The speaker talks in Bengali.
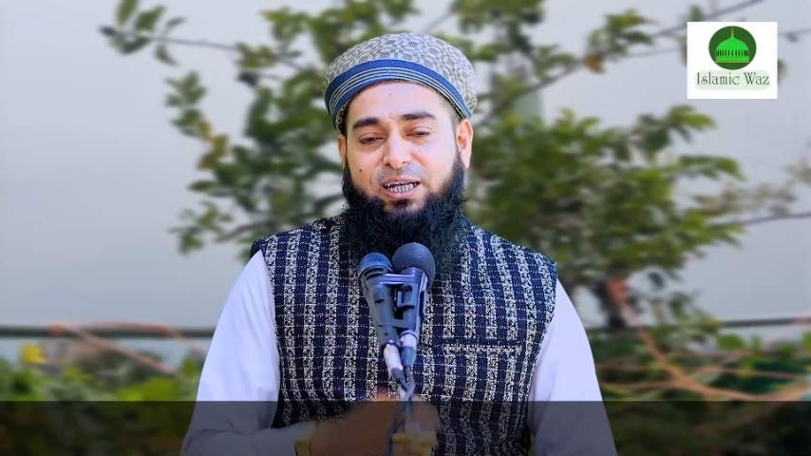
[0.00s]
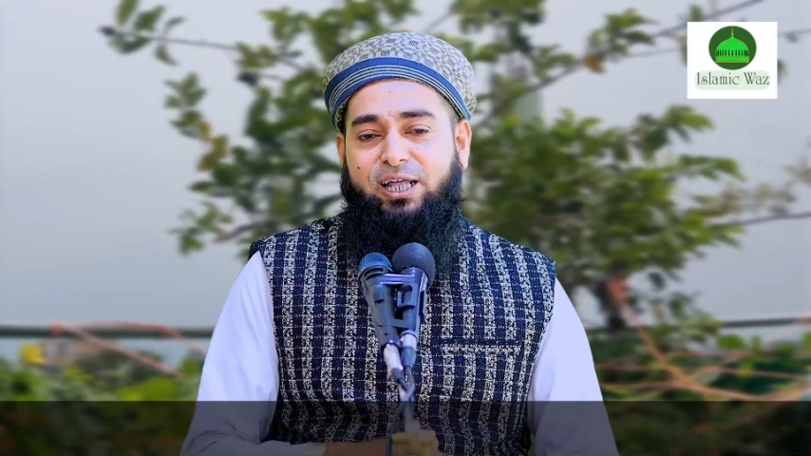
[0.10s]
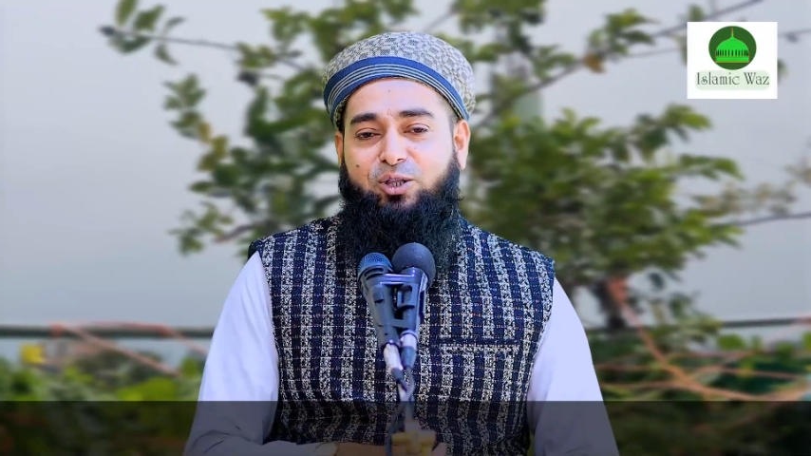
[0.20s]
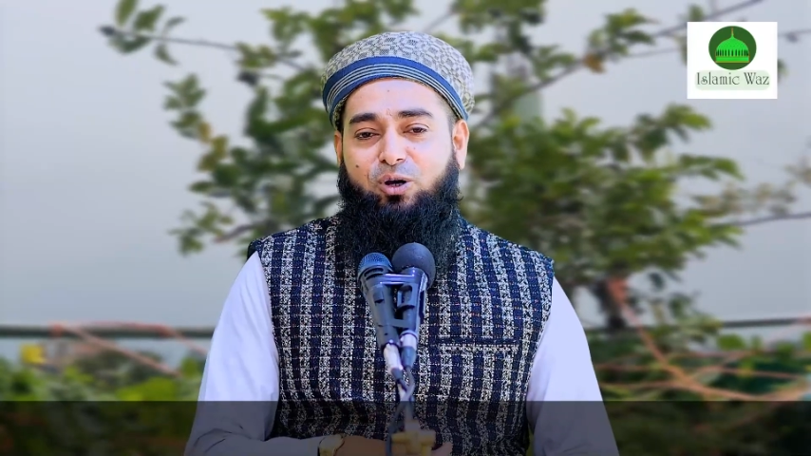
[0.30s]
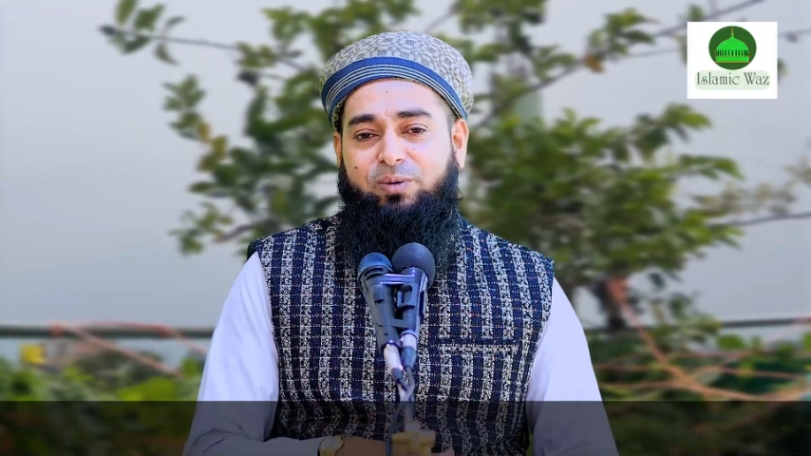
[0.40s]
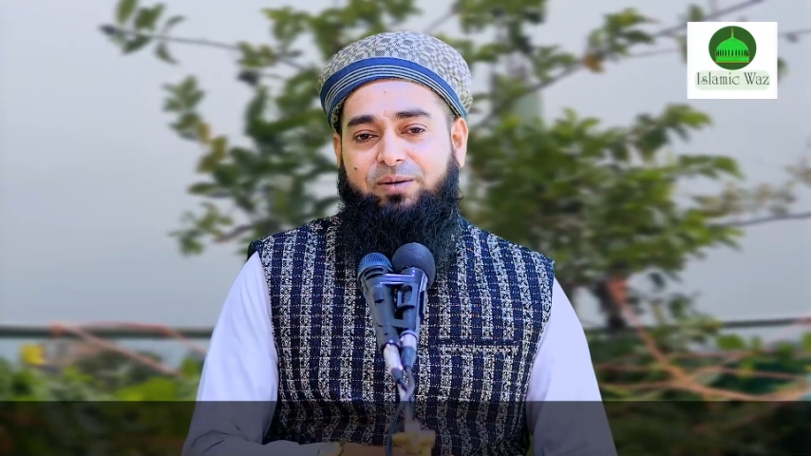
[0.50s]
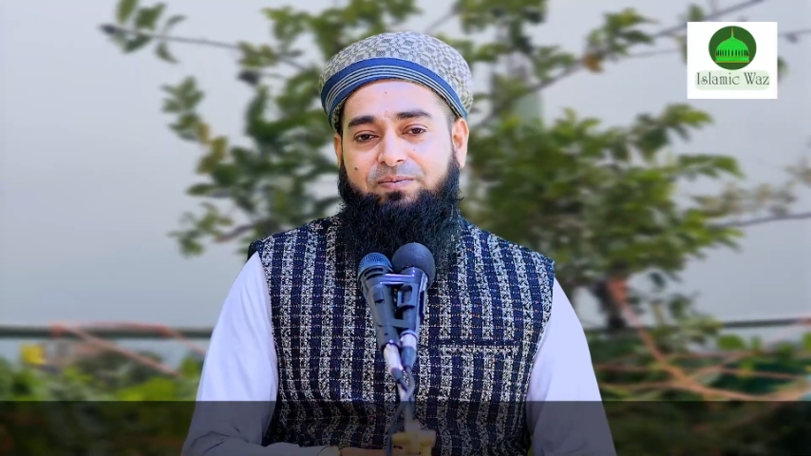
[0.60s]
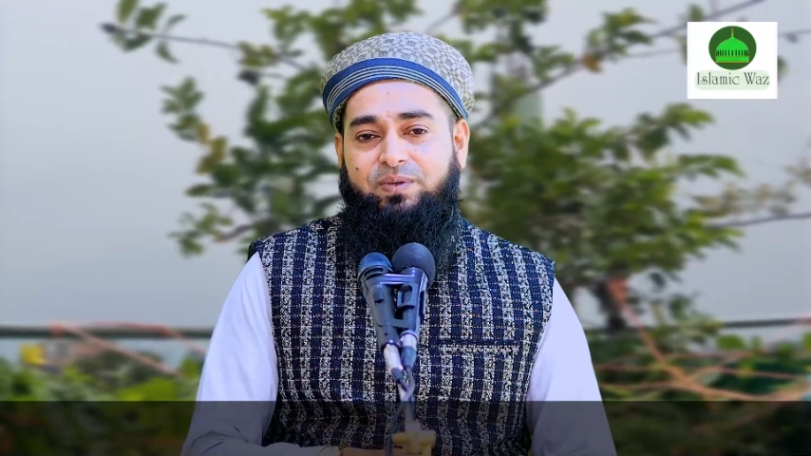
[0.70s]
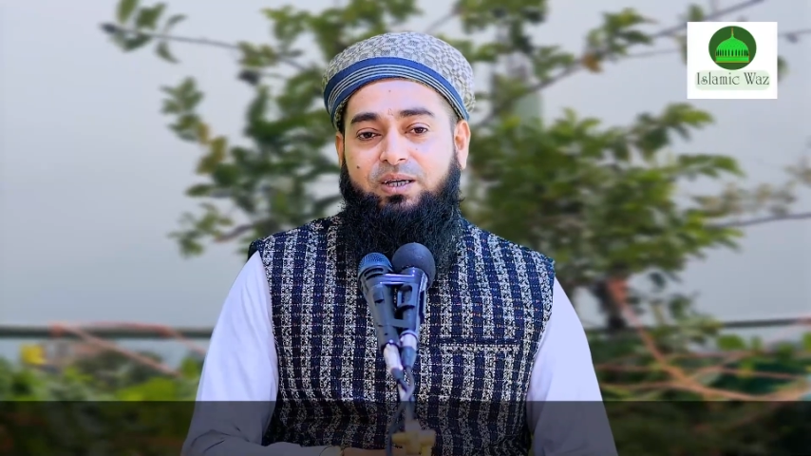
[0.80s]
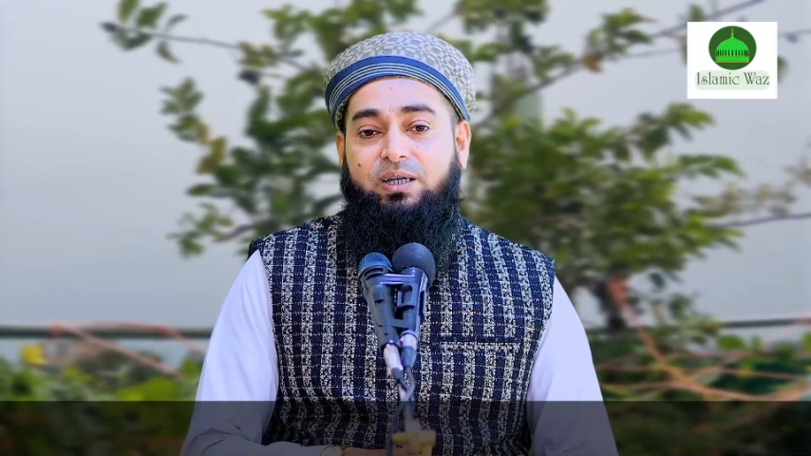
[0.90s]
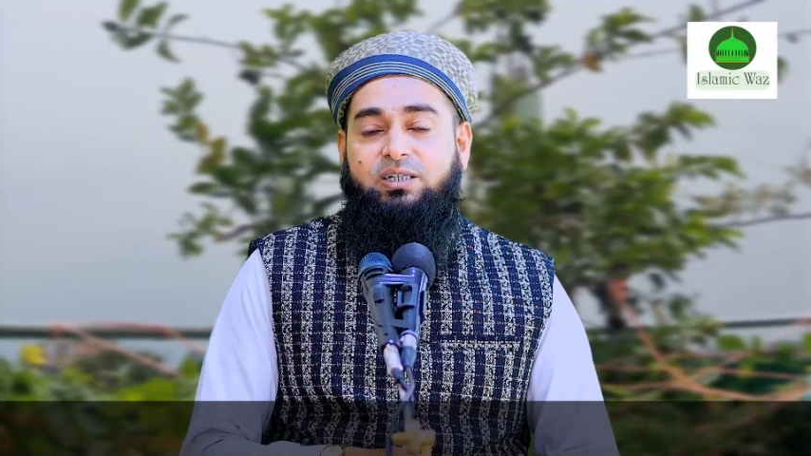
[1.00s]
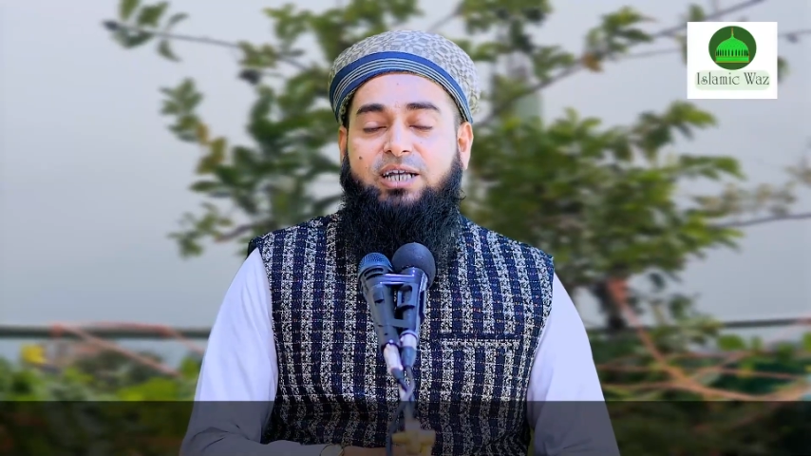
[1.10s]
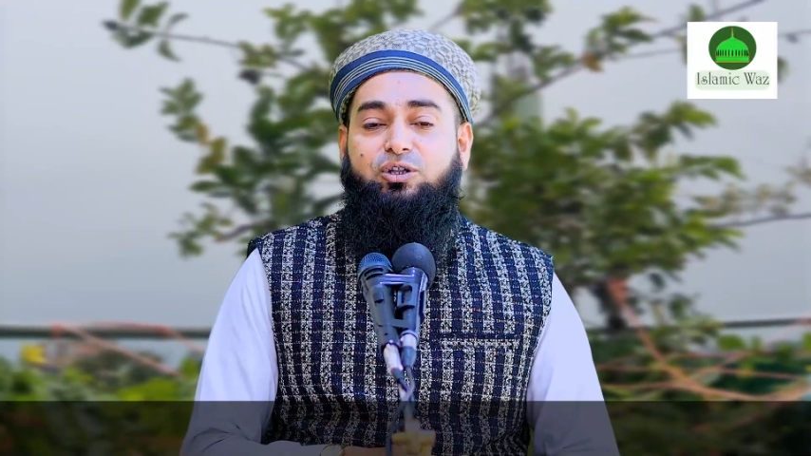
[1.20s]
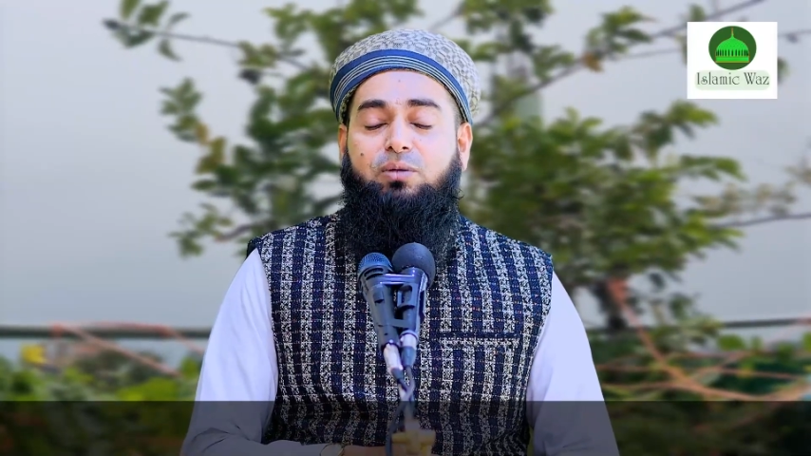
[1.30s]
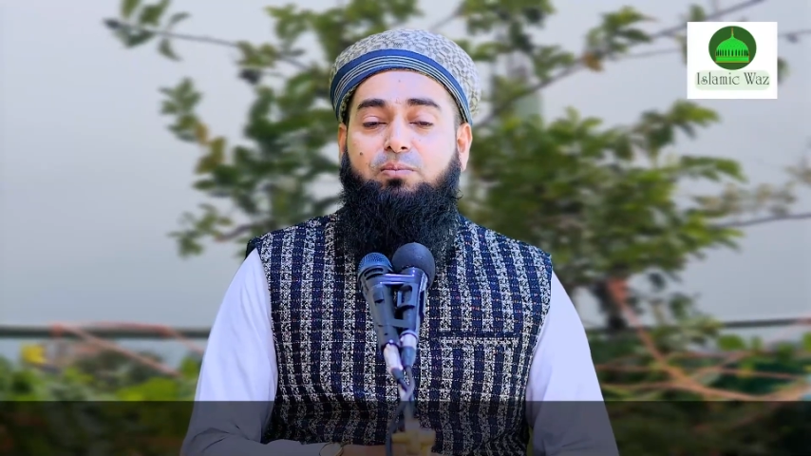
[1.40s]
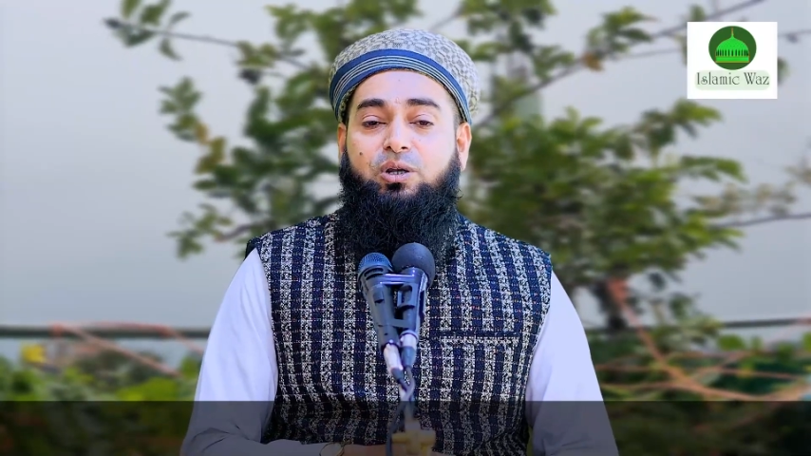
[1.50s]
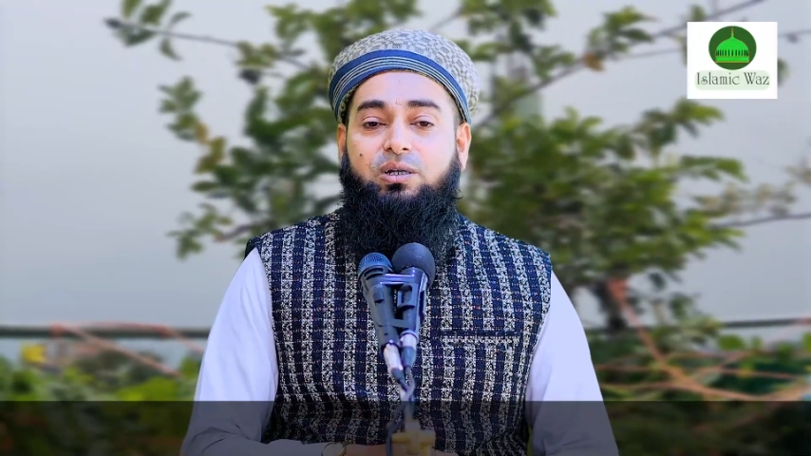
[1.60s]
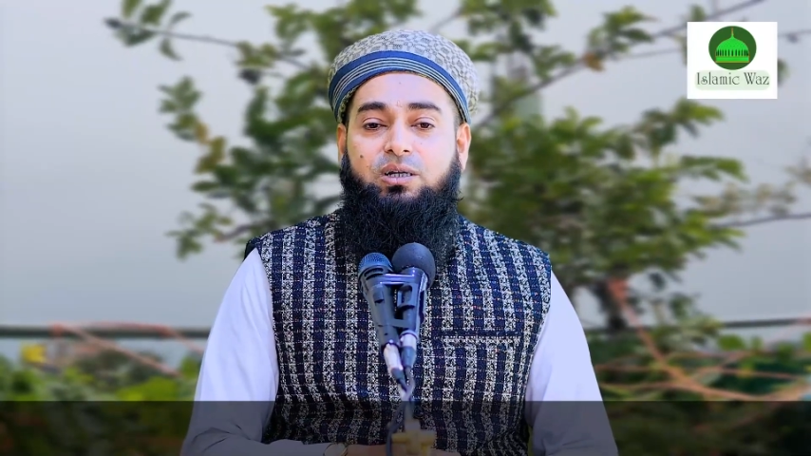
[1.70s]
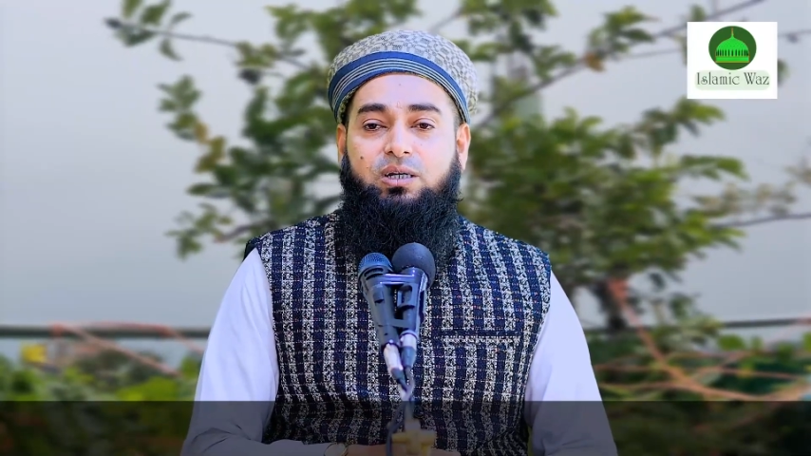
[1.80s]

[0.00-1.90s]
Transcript: জান্নাতি হবেন সাত নম্বর